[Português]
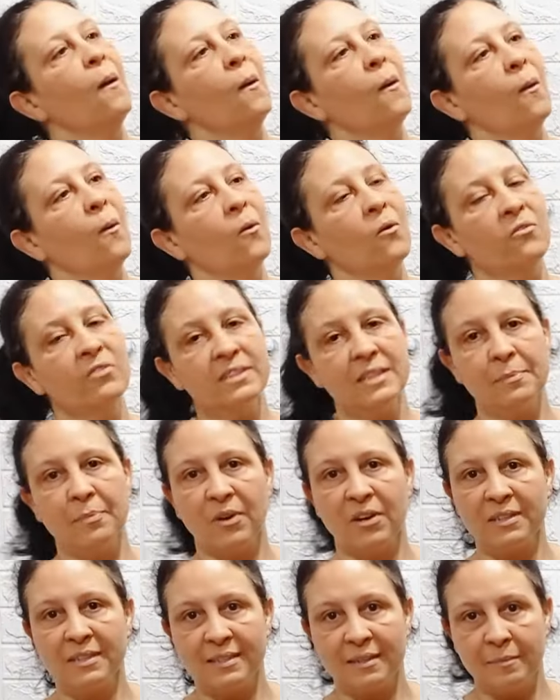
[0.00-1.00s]
ou você
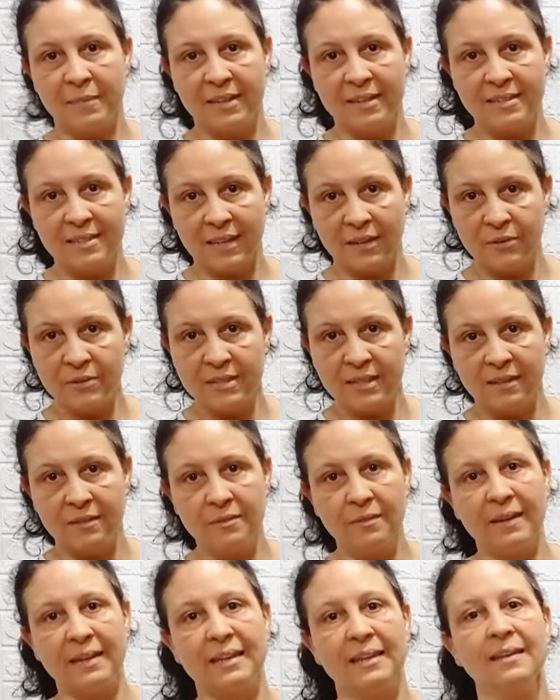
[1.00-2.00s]
pode também estar
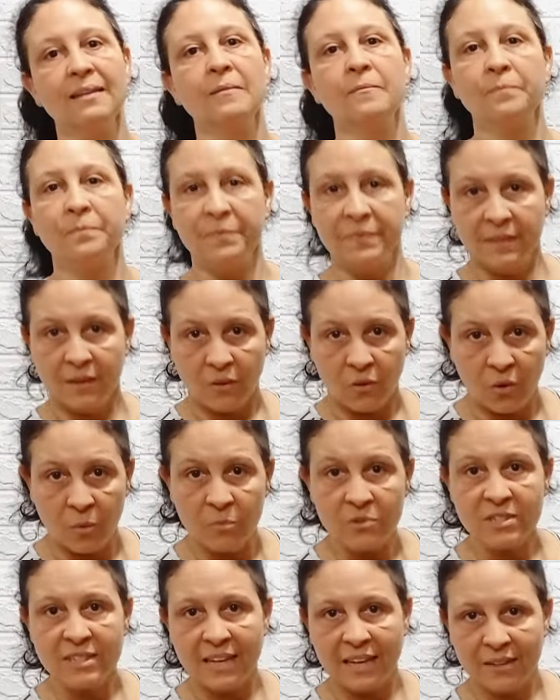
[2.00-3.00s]
usando aí
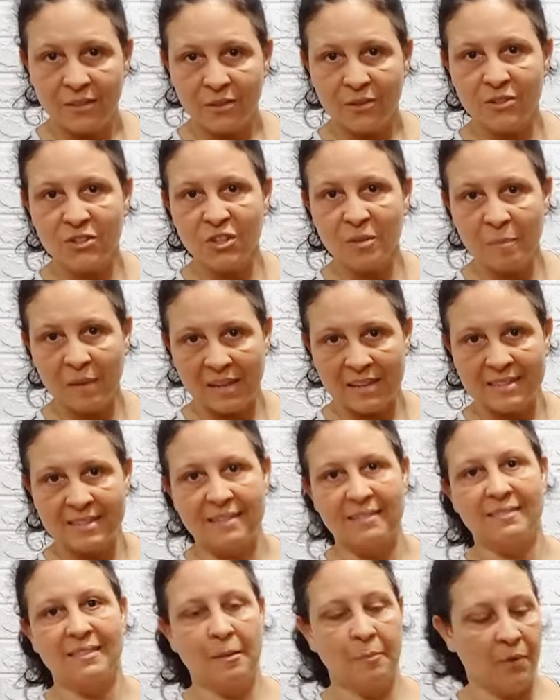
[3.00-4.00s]
como centro de
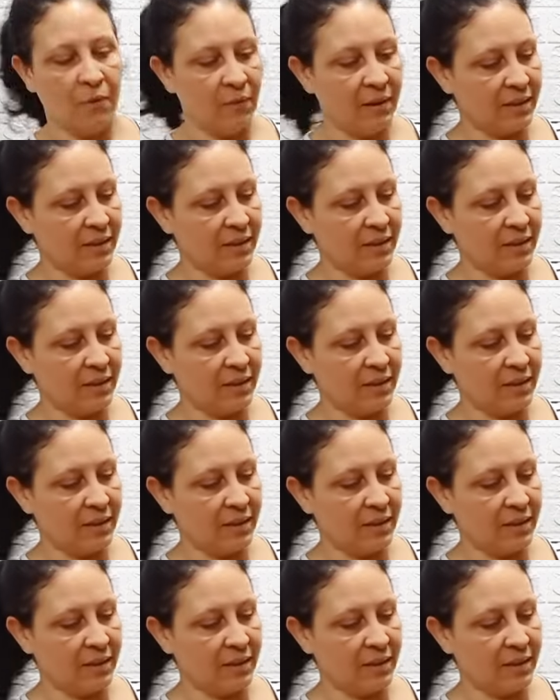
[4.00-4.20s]
mesa, tá bom?